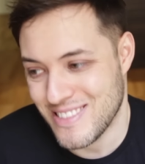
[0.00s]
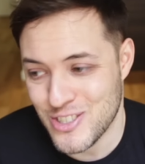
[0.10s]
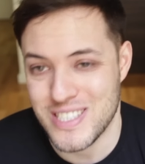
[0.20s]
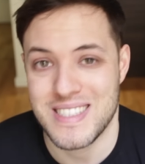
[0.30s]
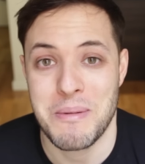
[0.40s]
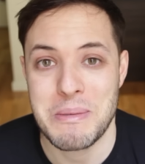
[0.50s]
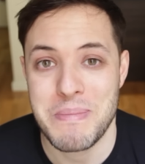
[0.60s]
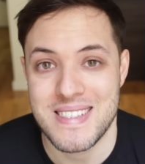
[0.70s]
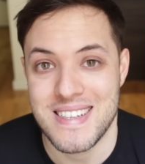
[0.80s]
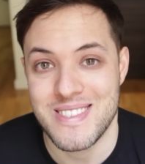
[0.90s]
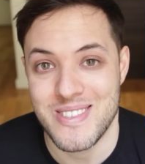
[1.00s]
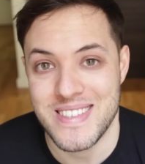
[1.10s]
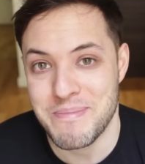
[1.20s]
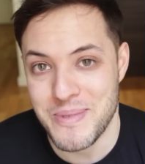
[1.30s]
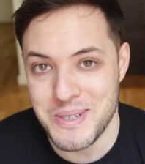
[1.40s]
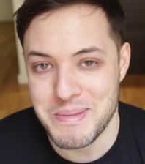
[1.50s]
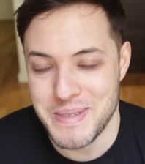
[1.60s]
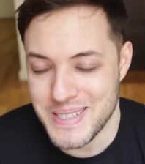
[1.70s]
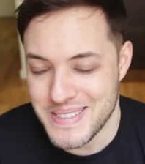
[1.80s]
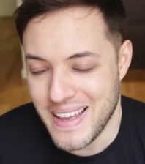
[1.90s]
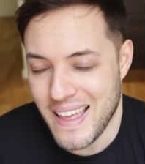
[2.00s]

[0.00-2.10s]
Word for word: Nos estamos pasando, ¿eh? Un poco, pero...